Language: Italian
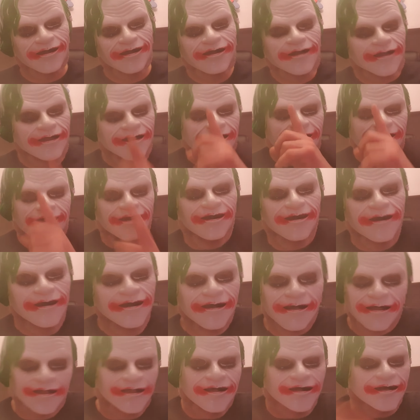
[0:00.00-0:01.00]
Zitti e
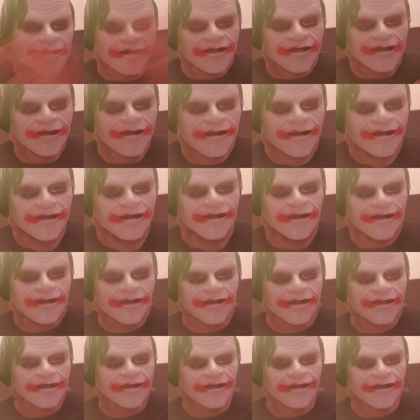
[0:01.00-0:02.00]
muti, non dite un
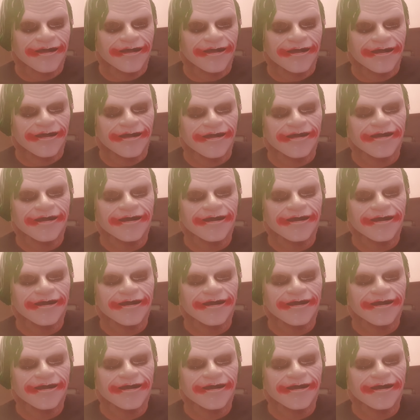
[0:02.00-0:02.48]
cazzo.